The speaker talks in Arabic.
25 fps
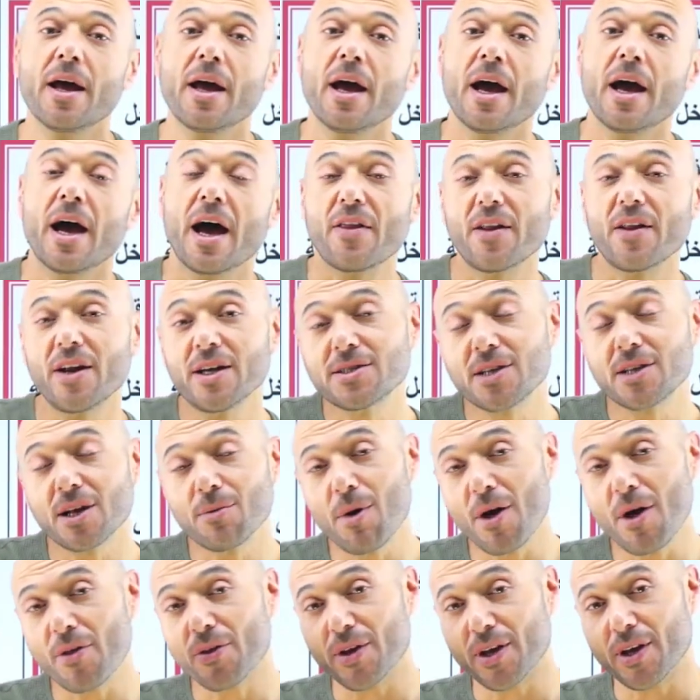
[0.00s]
هذا الحصة
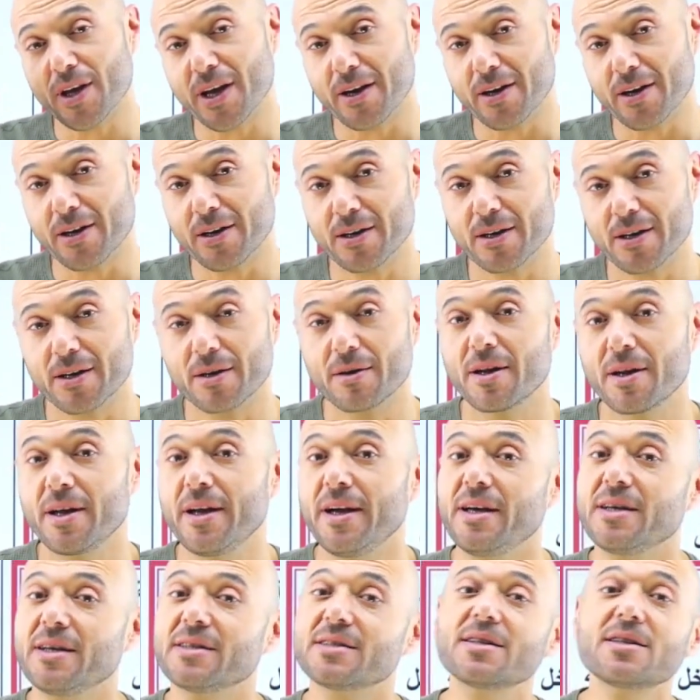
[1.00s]
الماضي كان
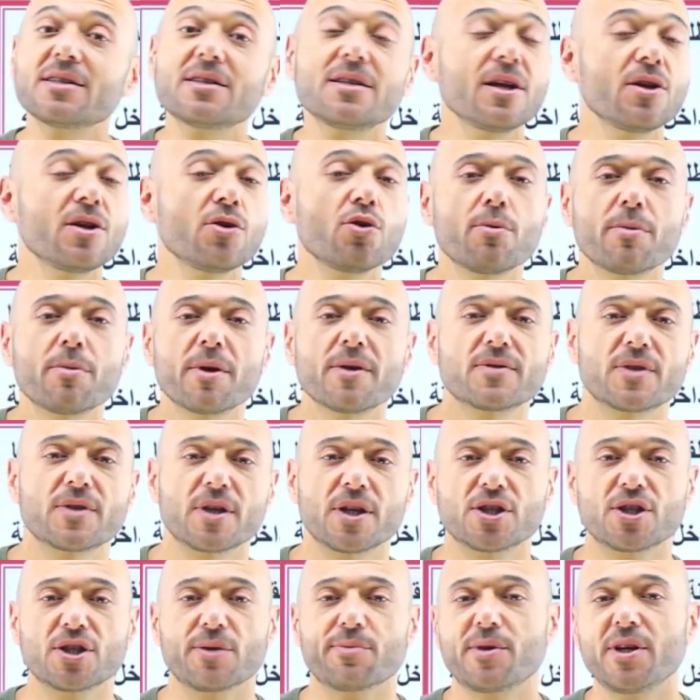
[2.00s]
حصتنا اليوم نفس
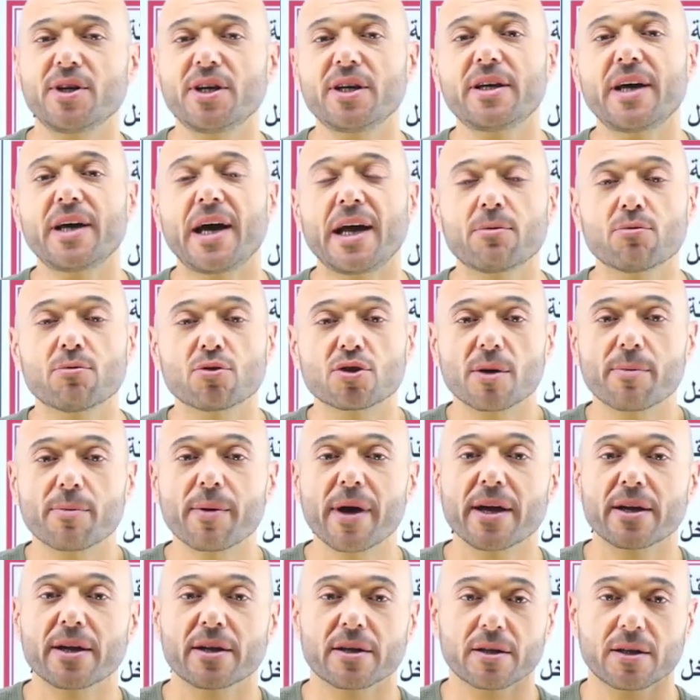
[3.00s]
الشيء بتحكي عن
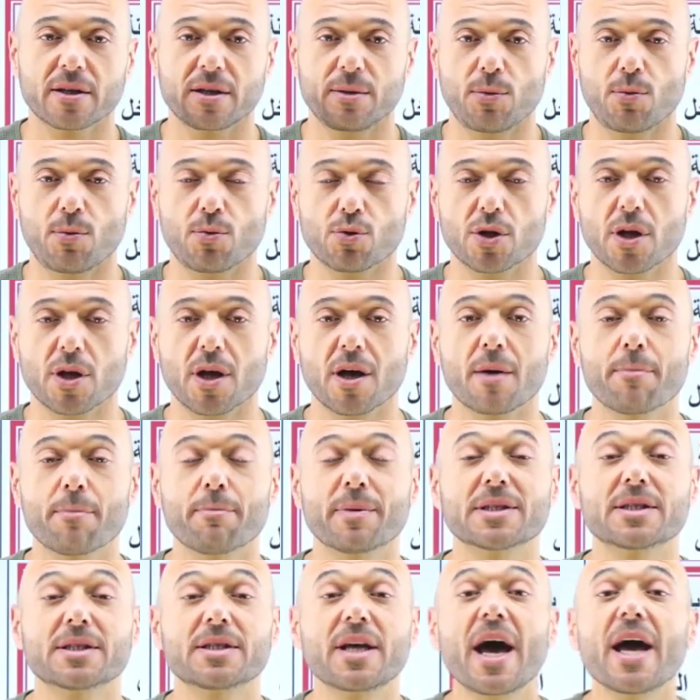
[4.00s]
متباينة قيمة مطلقة
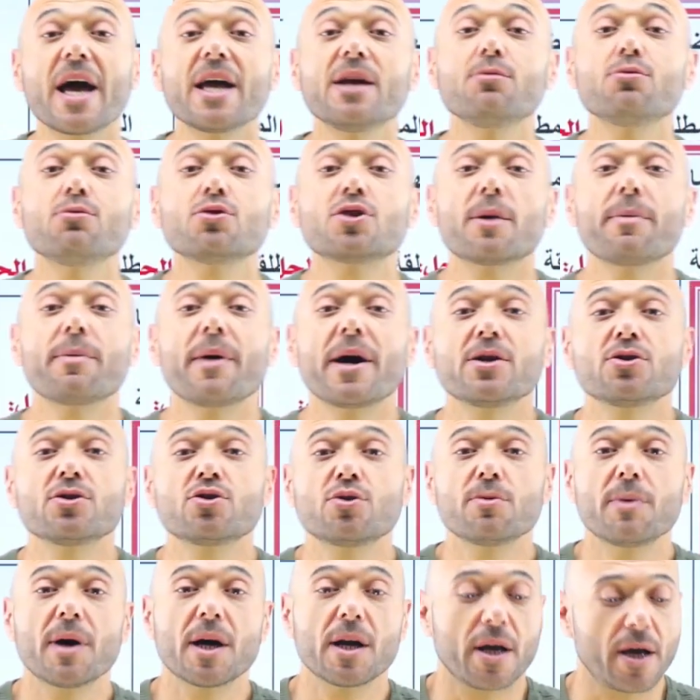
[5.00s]
بس هاي المتباينة شو
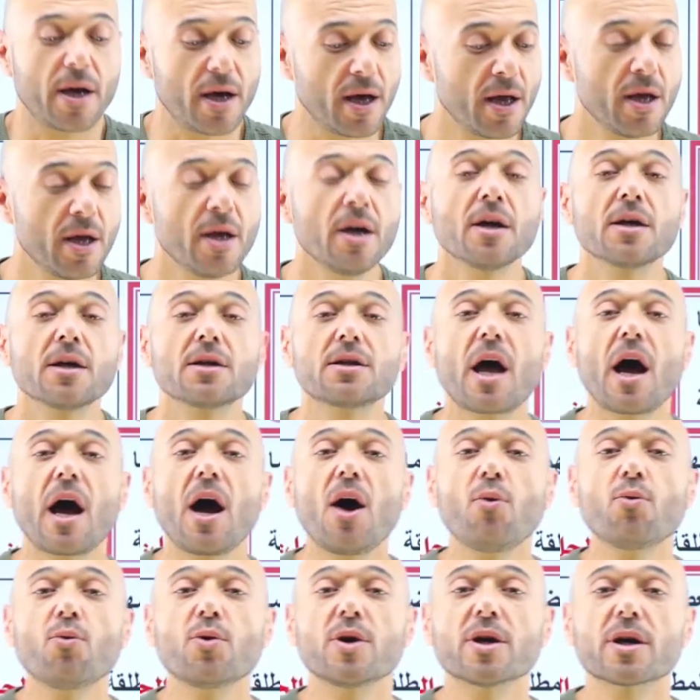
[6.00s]
مالها
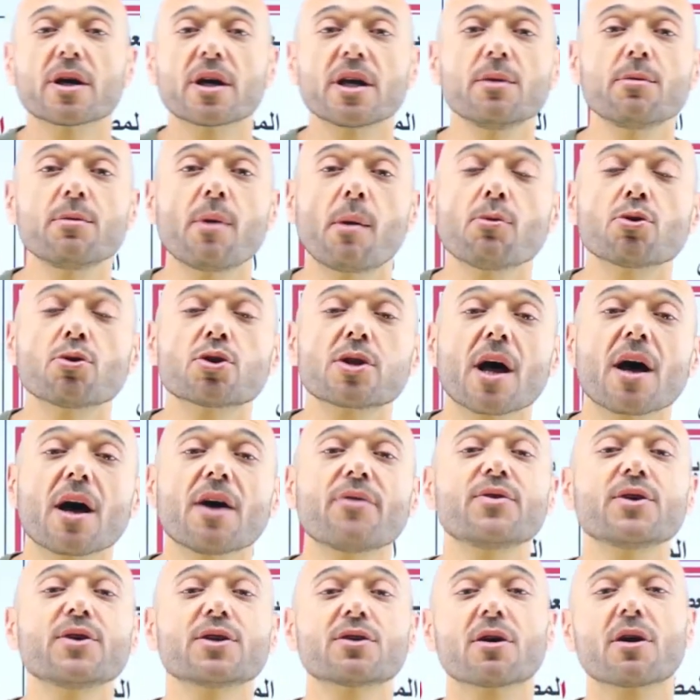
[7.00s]
تحوي قيمة مطلقة
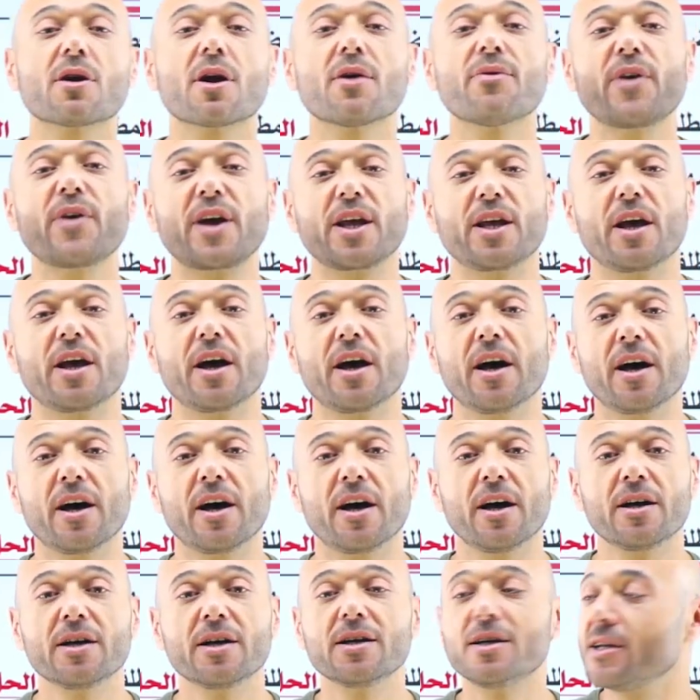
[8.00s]
في طرفيها
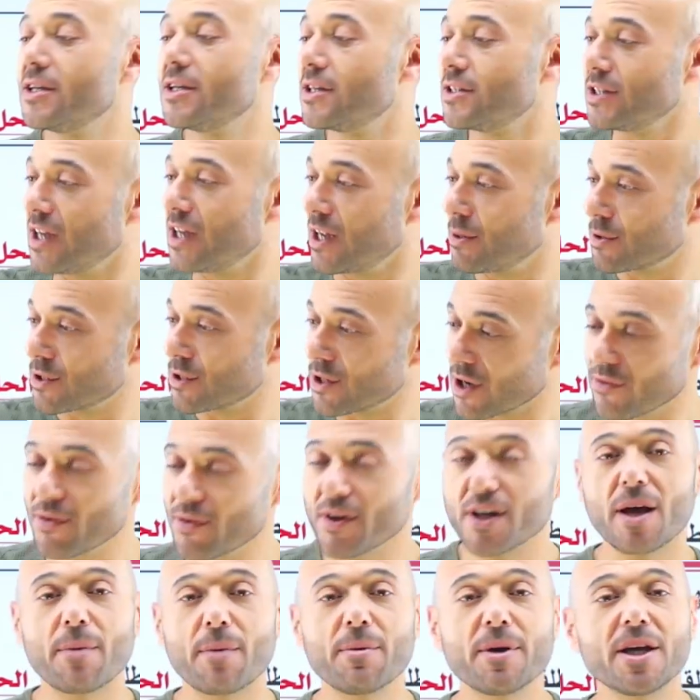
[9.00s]
يعني بالطرف
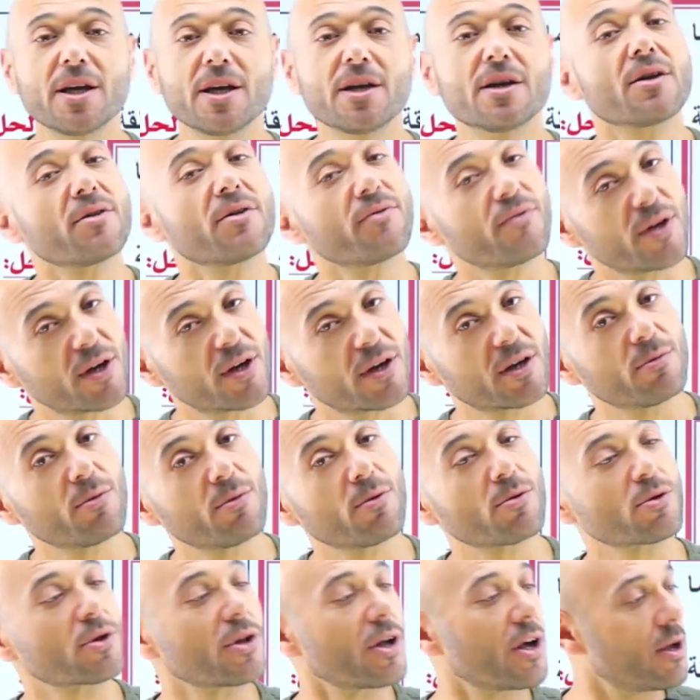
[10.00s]
اليمين في قيمة
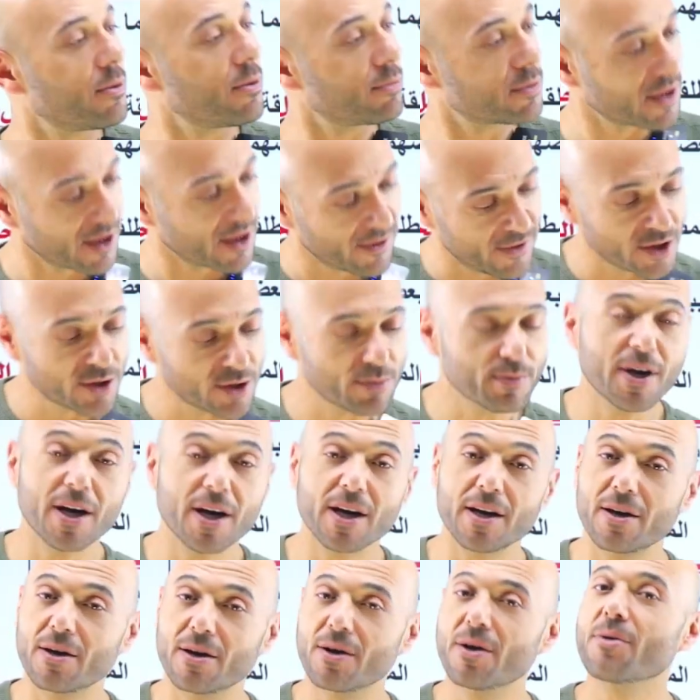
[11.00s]
مطلقة طرف
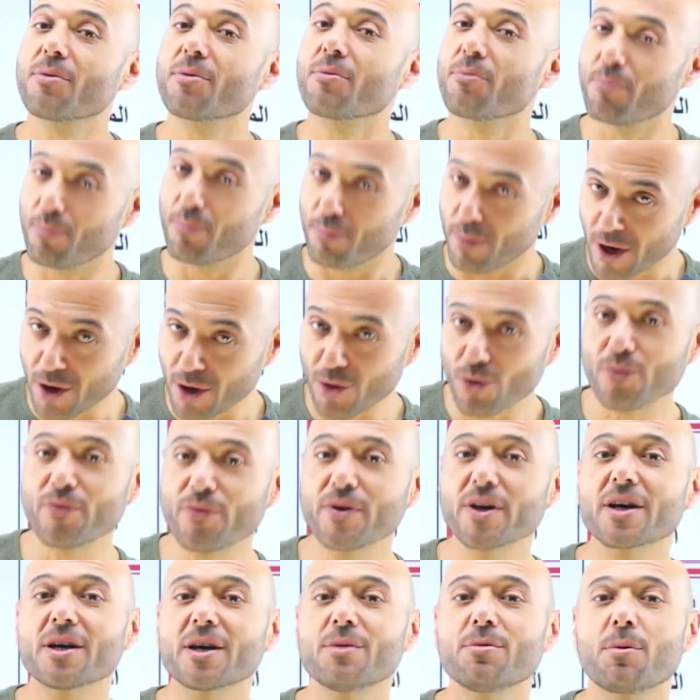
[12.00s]
الشمال برضو في
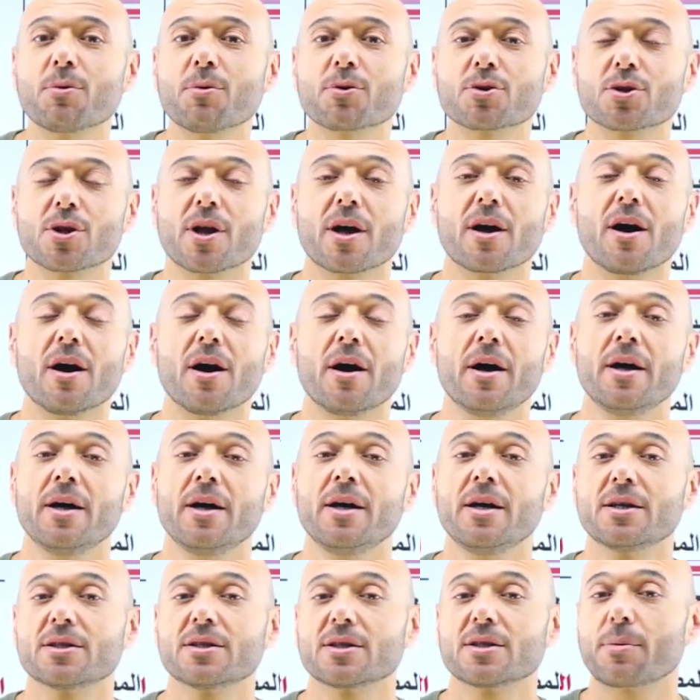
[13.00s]
قيمة مطلقة
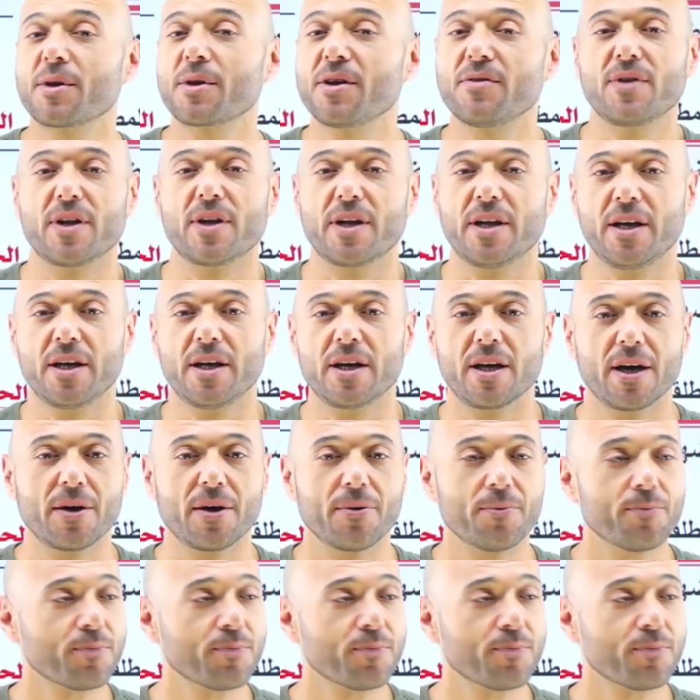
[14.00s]
طب كيف بدنا نحلها